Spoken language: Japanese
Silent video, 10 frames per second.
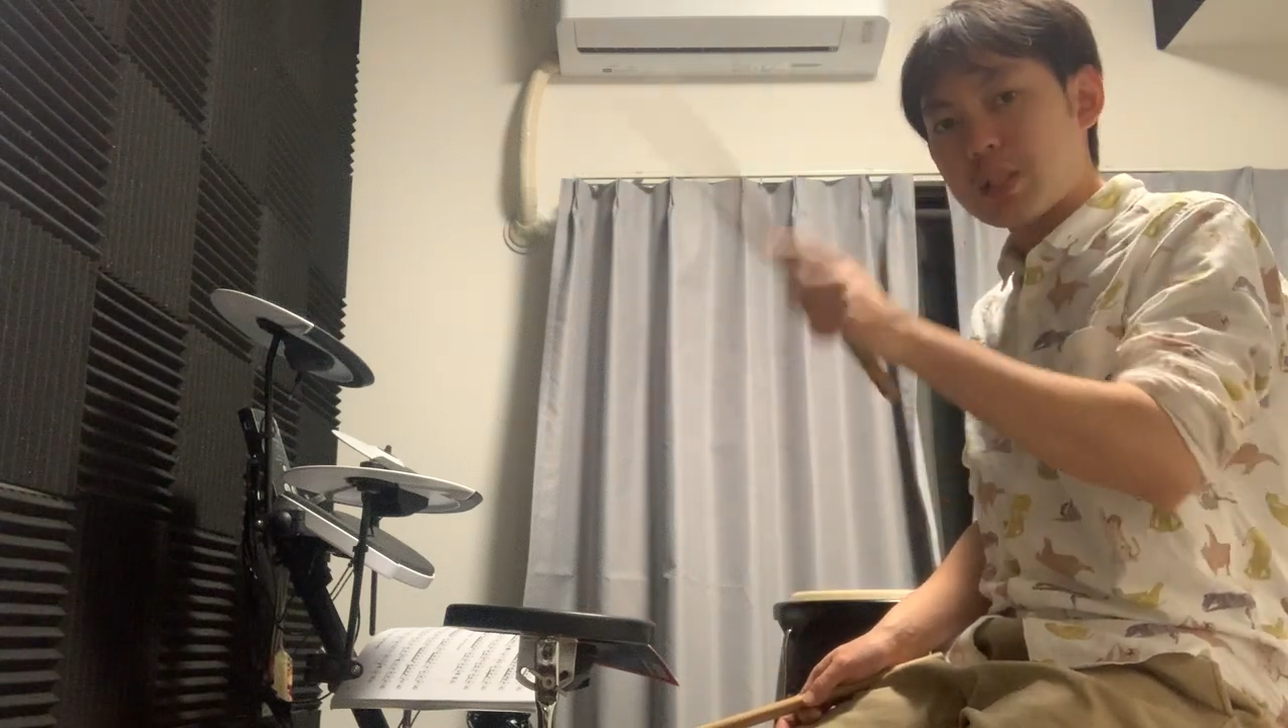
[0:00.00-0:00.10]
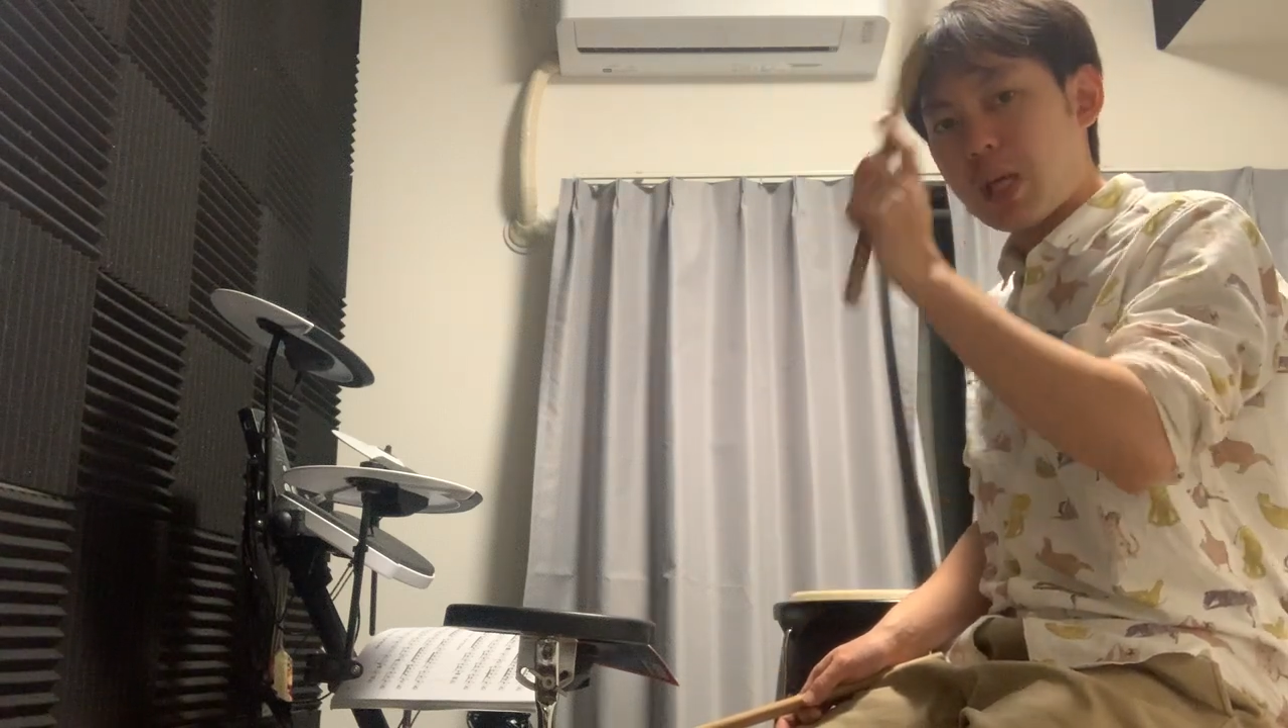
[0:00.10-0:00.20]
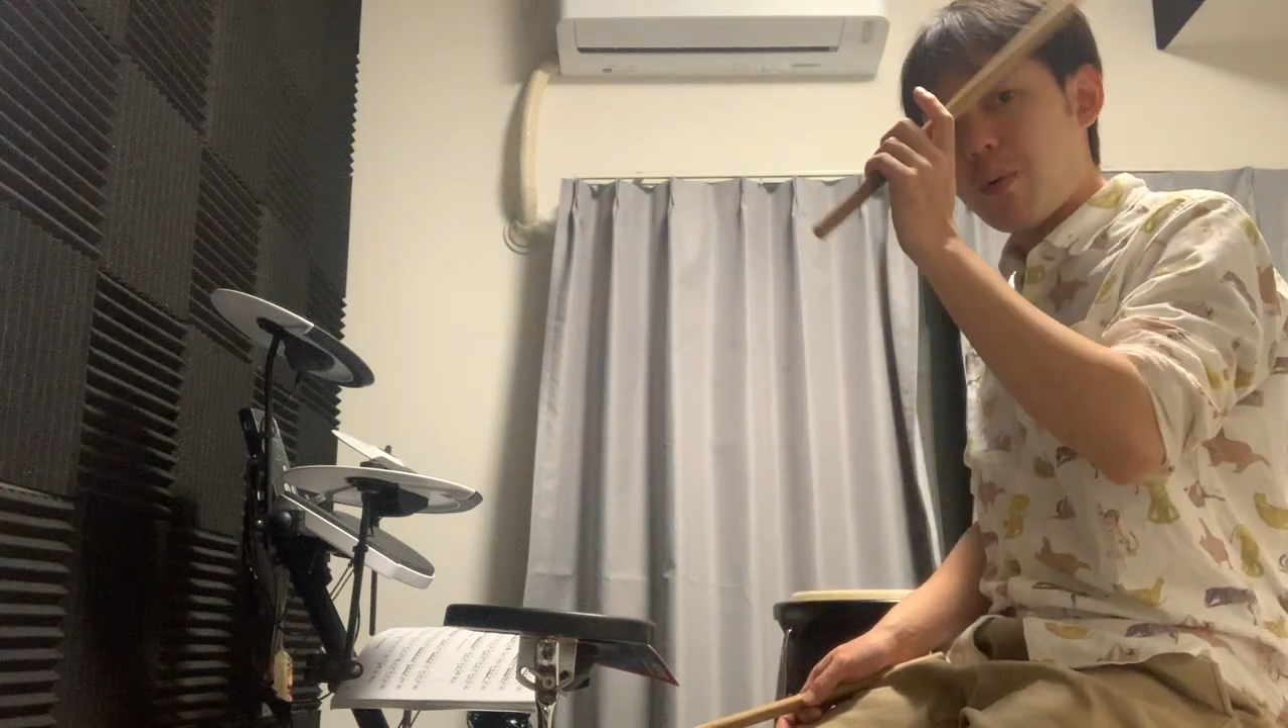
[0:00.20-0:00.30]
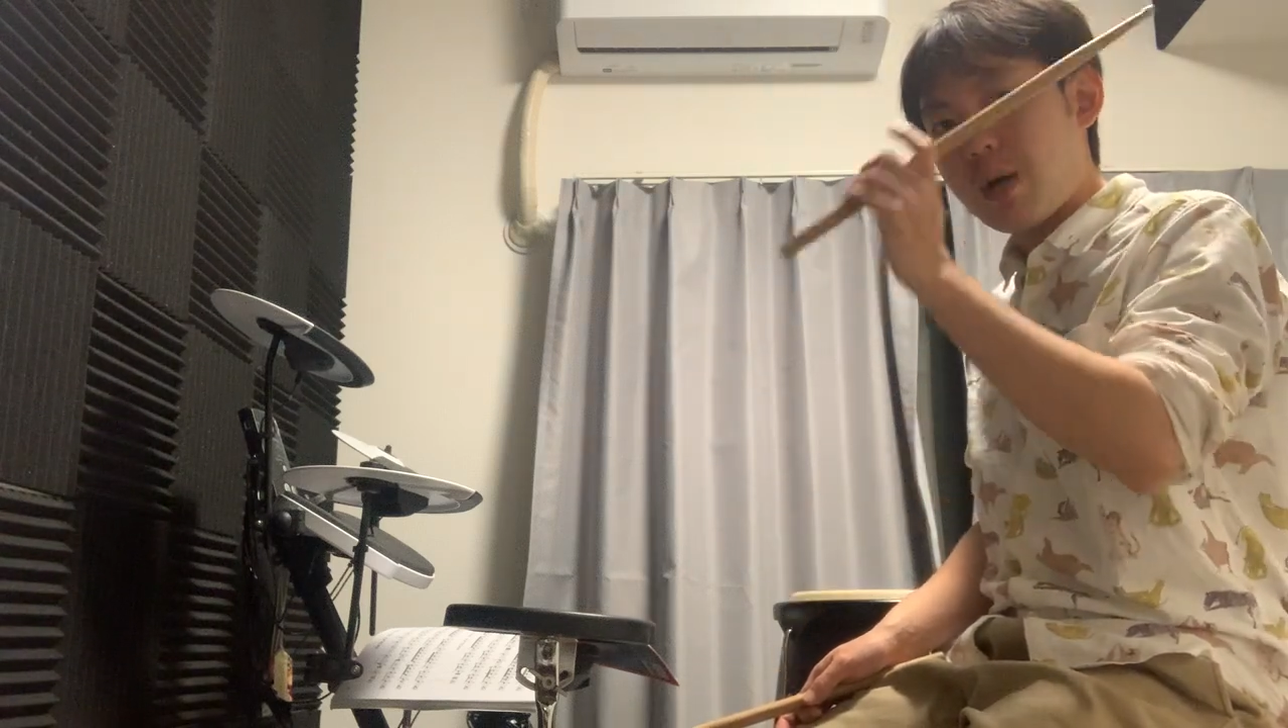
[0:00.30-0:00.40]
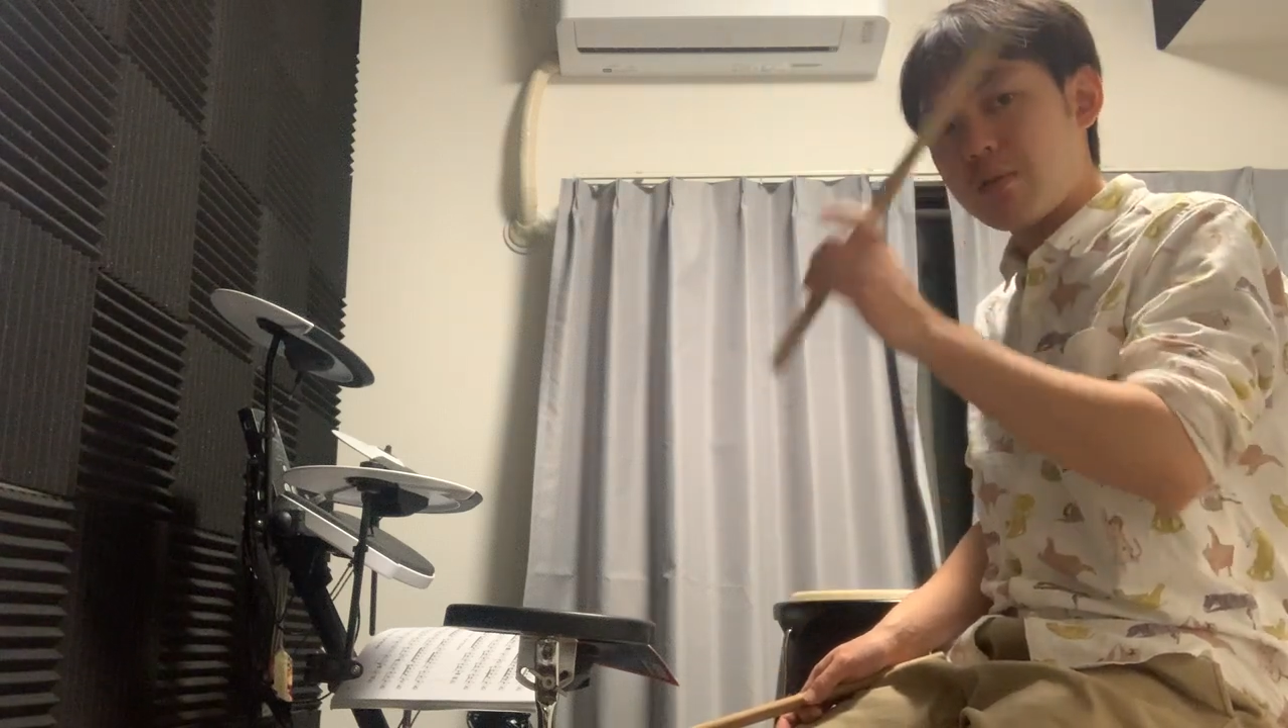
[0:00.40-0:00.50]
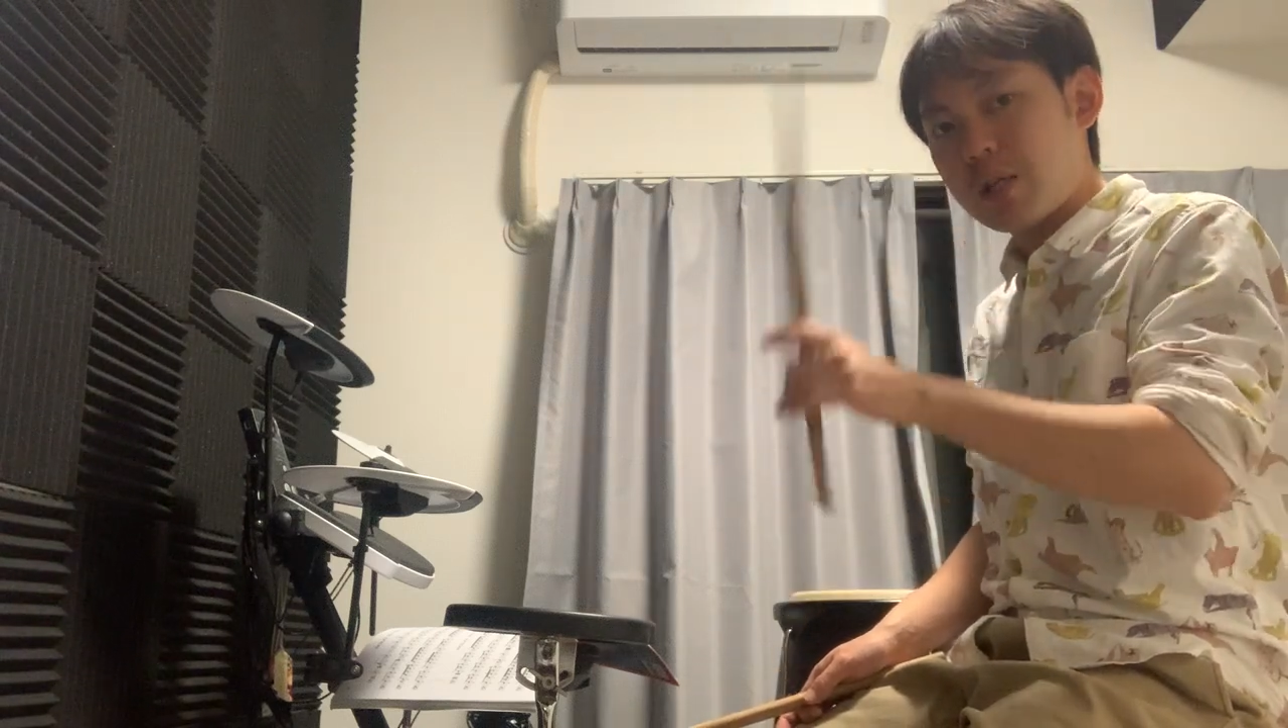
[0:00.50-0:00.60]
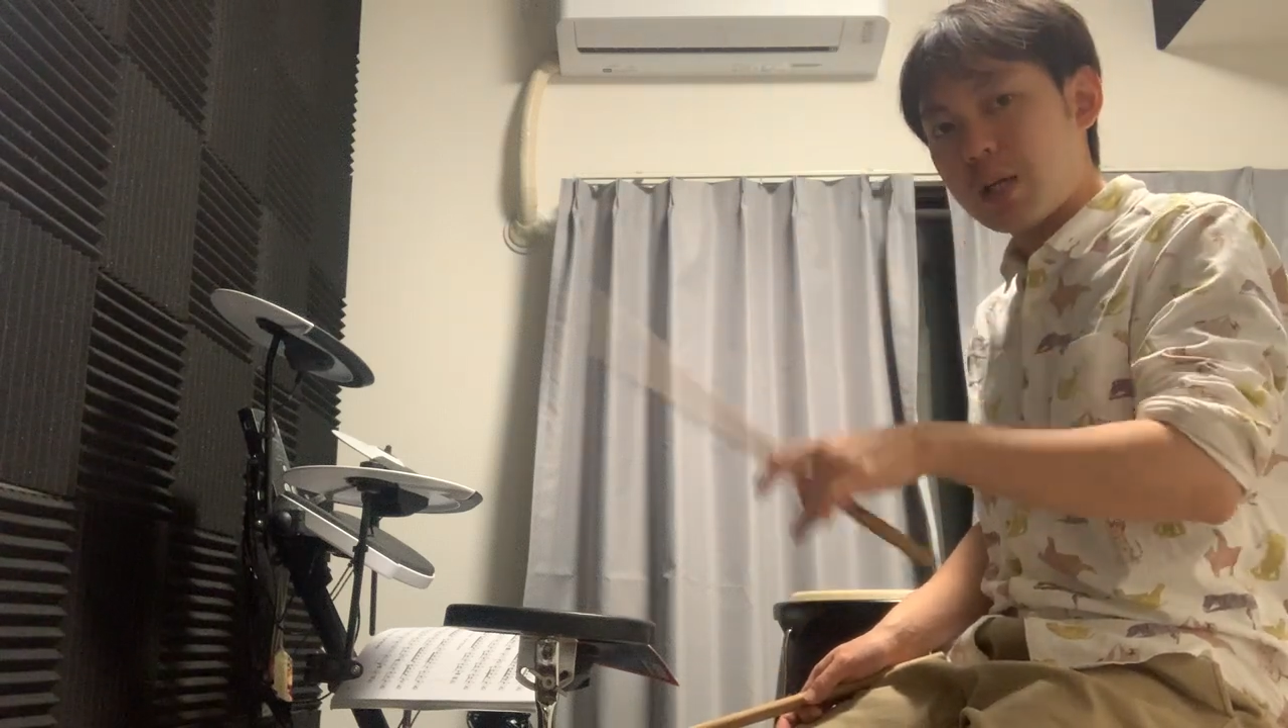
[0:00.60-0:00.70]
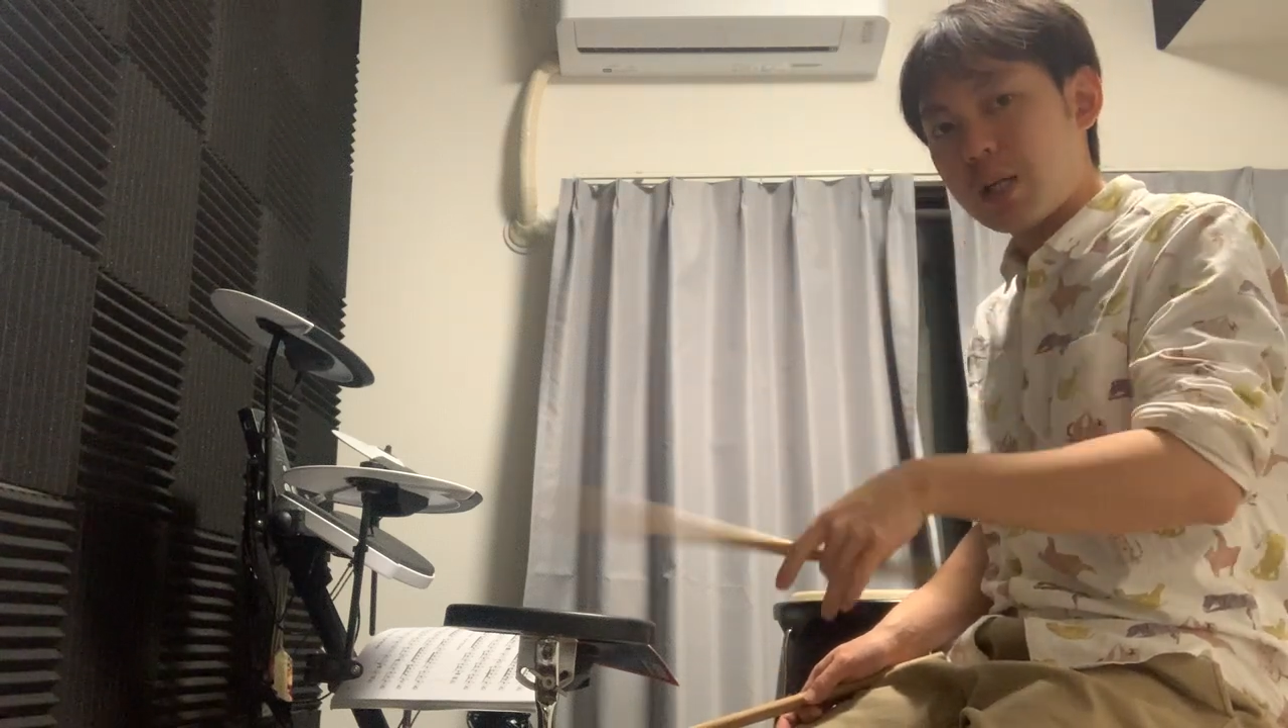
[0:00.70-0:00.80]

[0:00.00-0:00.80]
触るだ